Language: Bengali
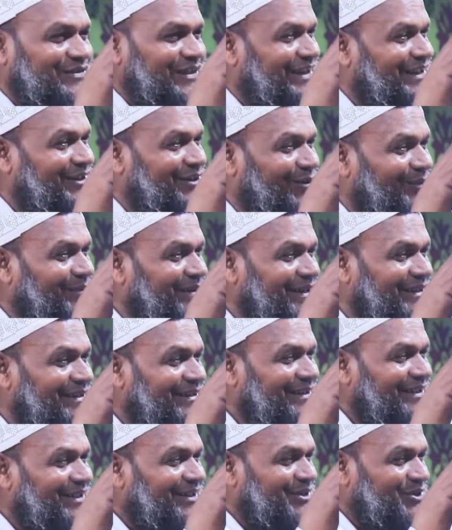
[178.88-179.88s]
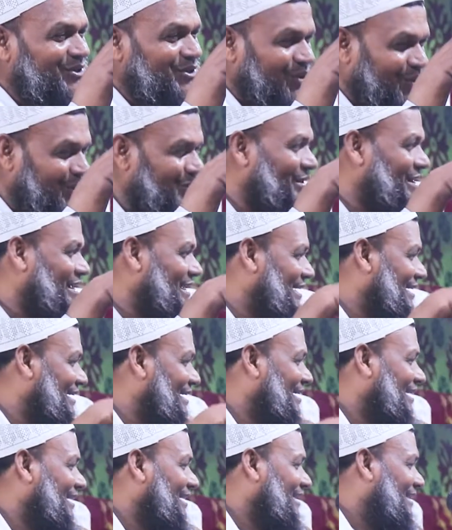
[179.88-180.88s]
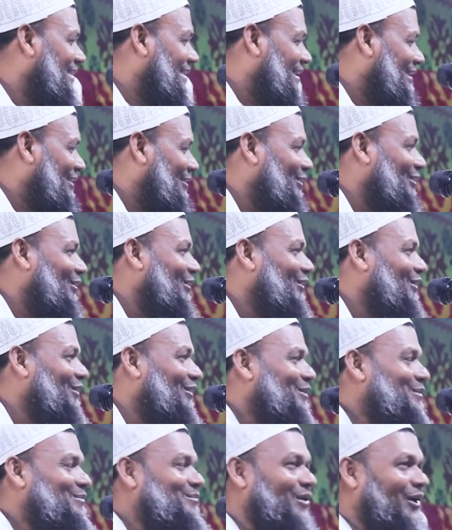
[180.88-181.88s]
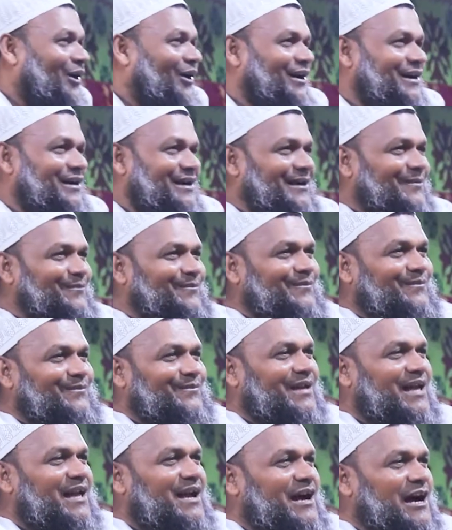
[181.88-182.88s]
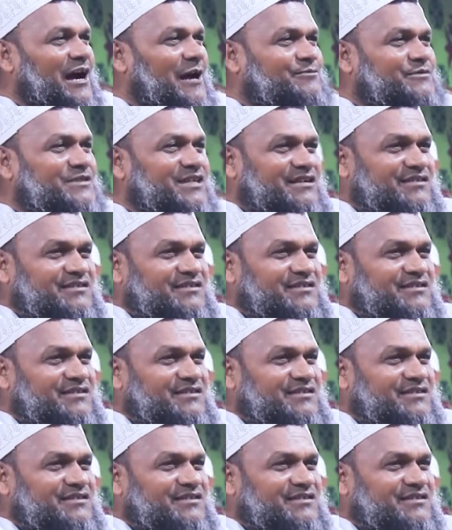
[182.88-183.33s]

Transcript: তারিখ হবে সুক্রিয়া এ হলো মহরম হাফসার